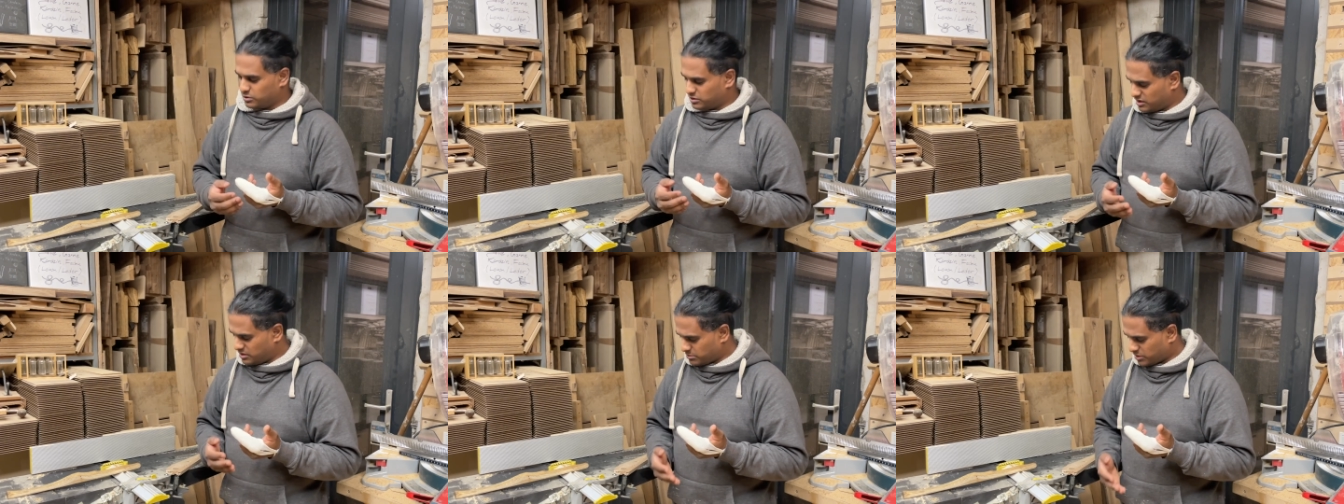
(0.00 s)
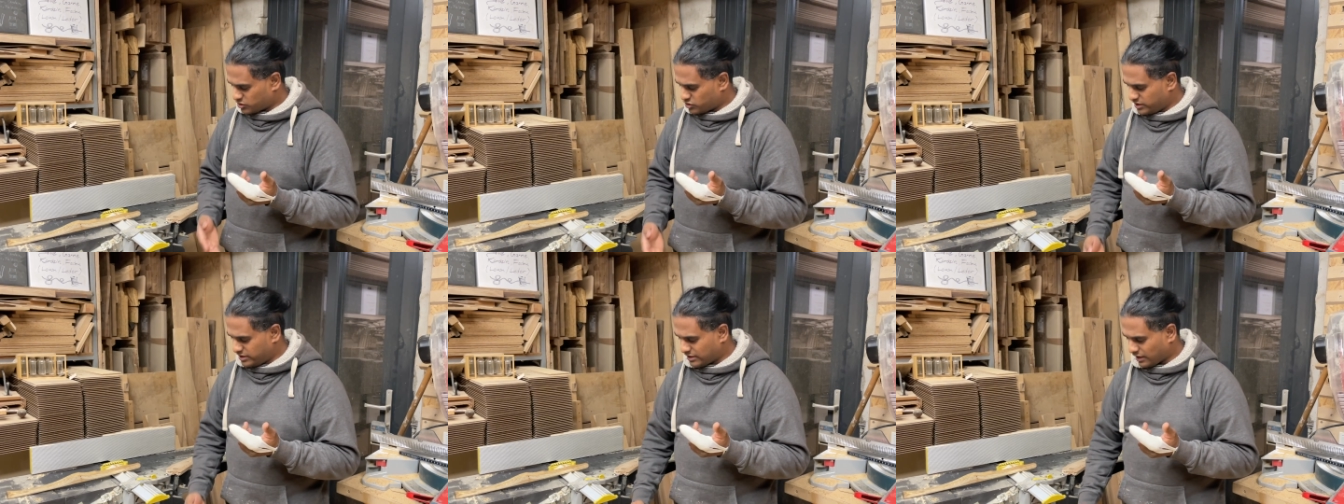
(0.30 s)
die
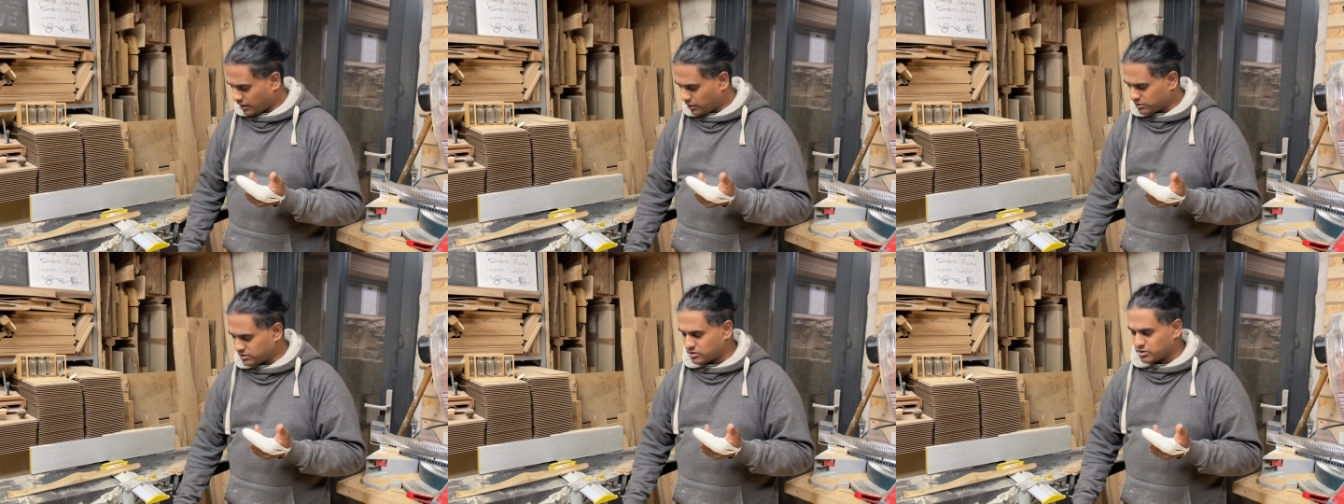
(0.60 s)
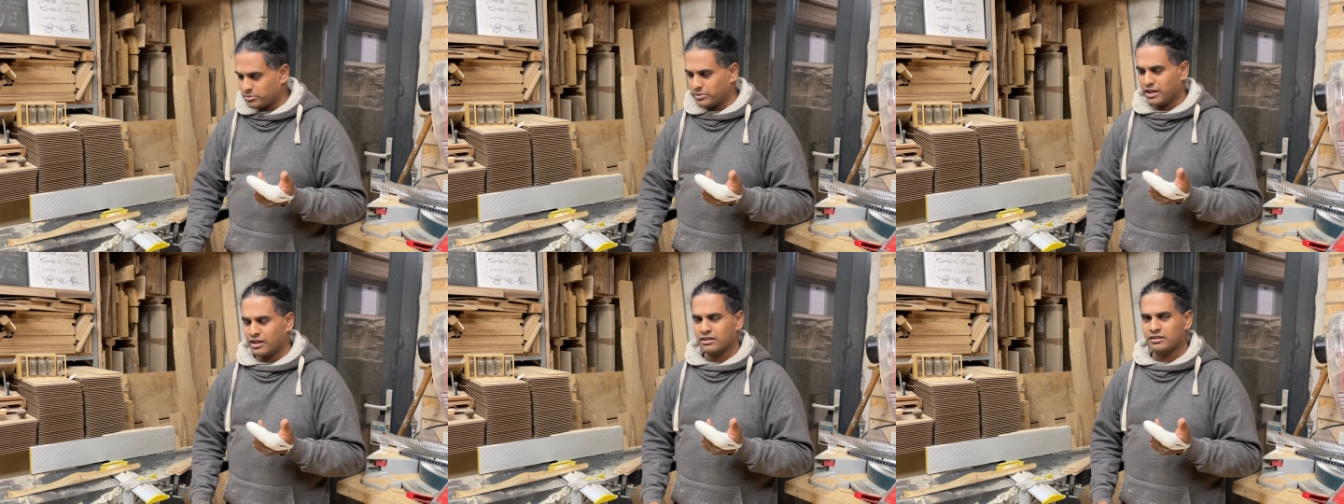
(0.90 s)
Maschine
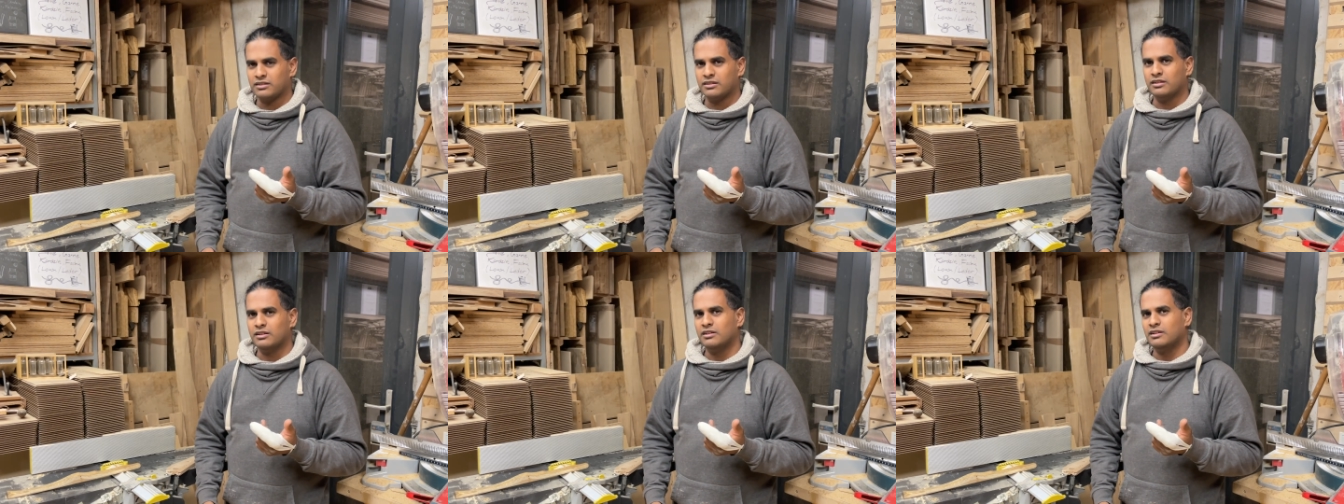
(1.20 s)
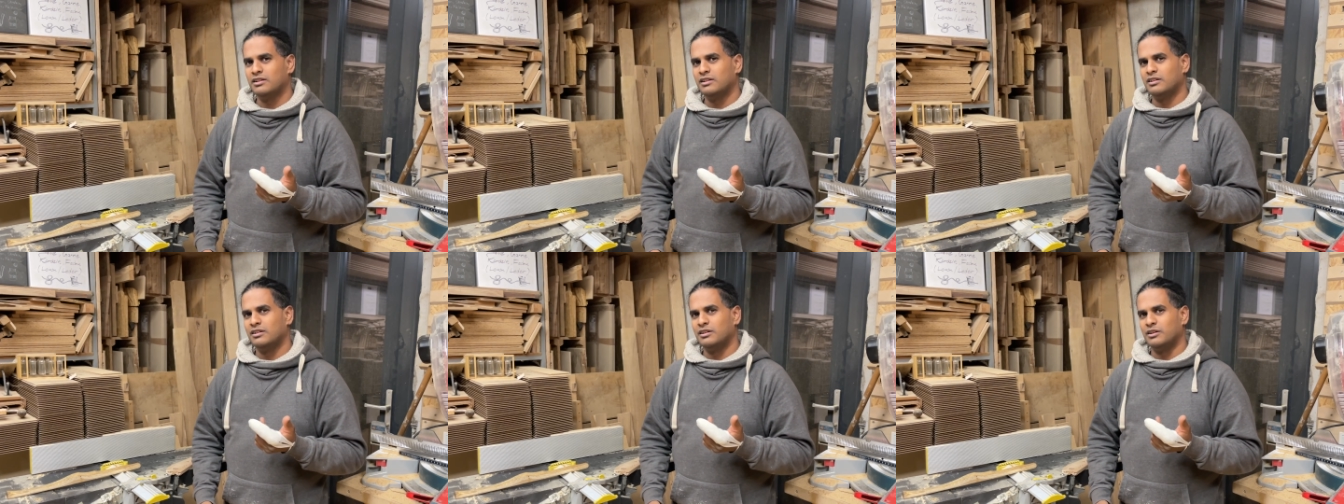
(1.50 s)
auszumachen
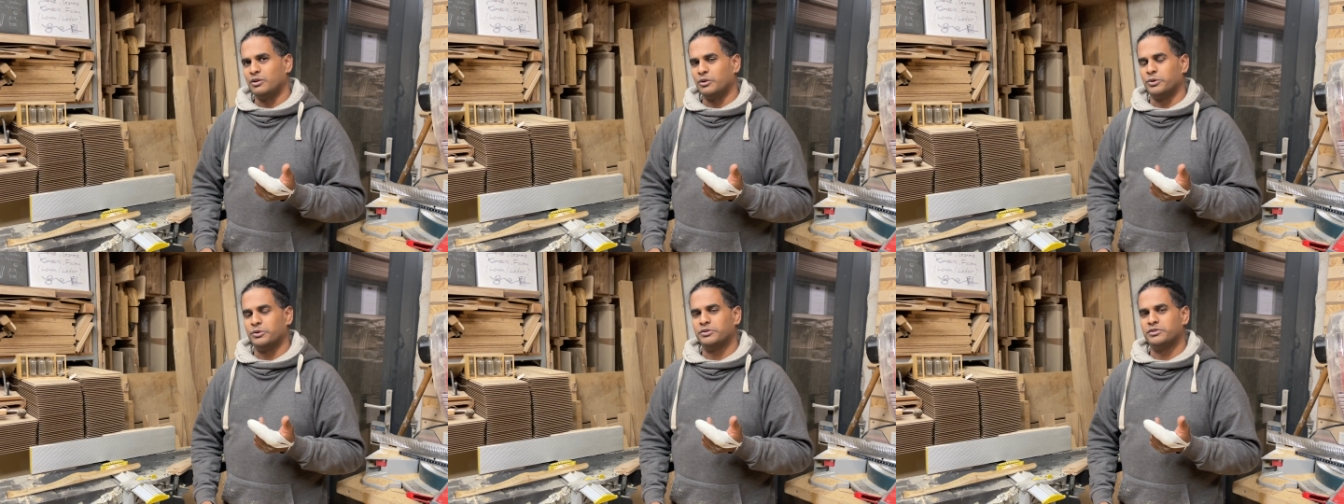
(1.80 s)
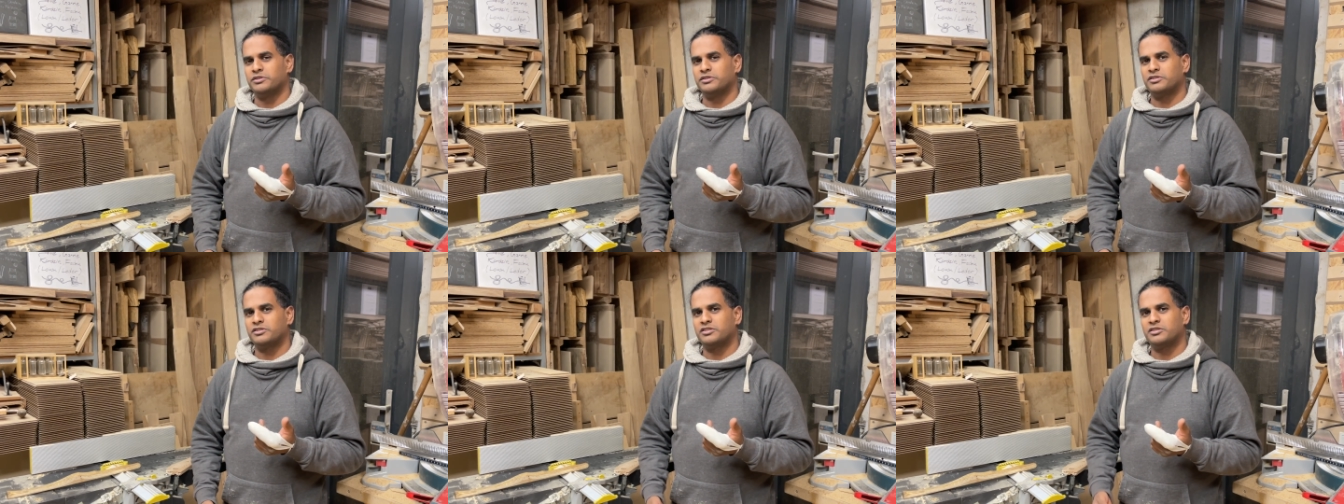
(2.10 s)

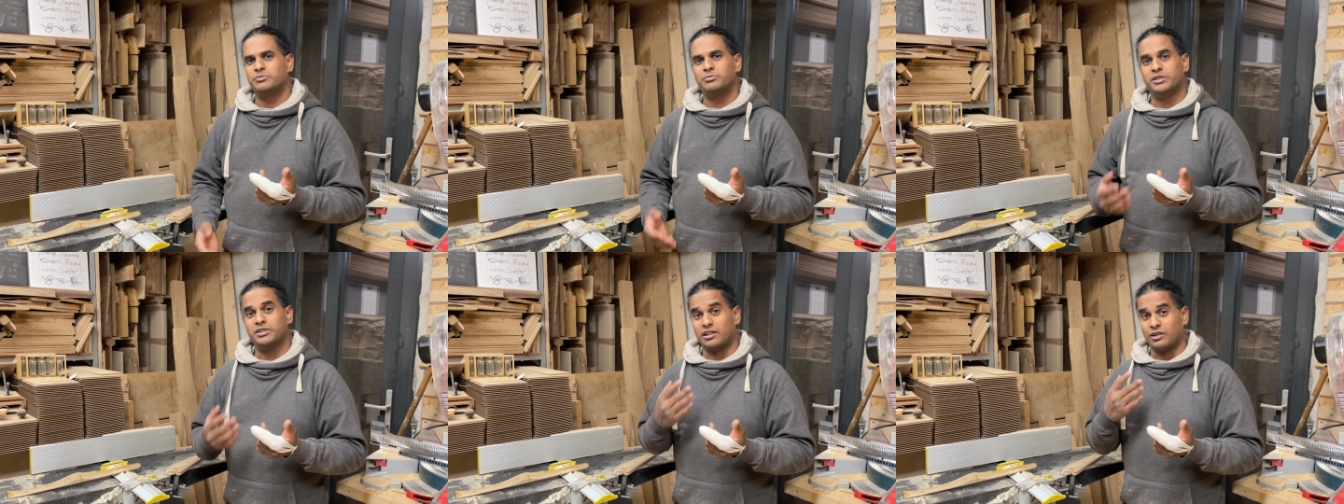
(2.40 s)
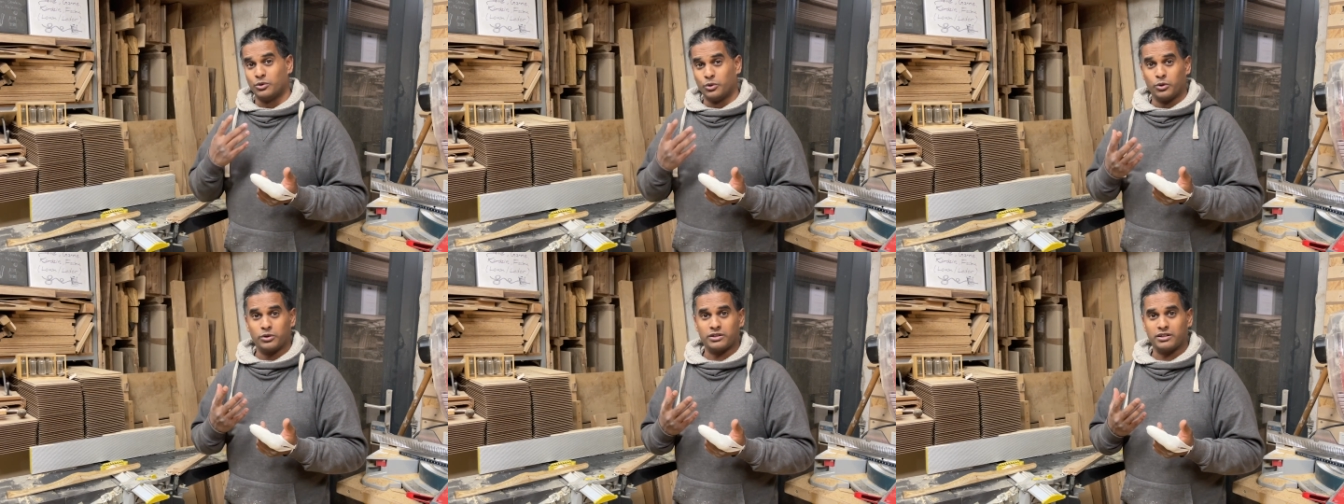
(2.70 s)
und bin
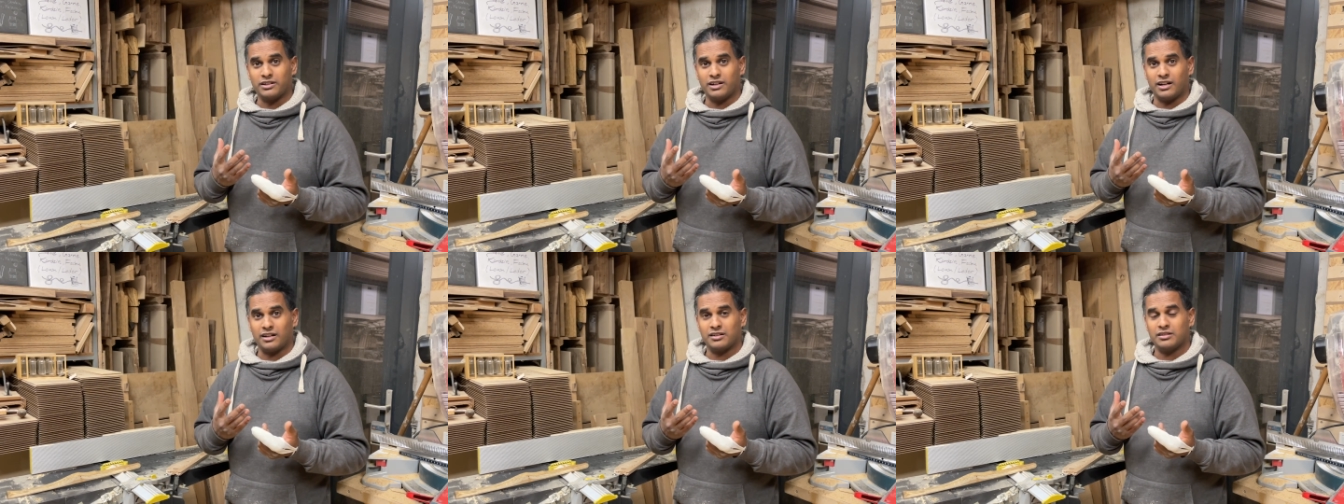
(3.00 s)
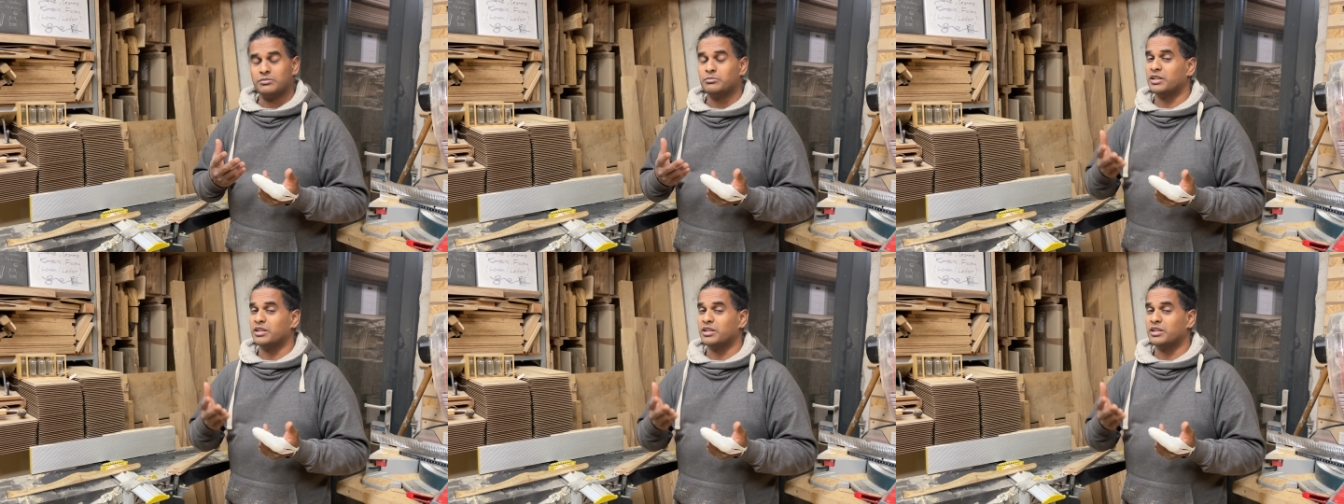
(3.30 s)
dann hochgegangen.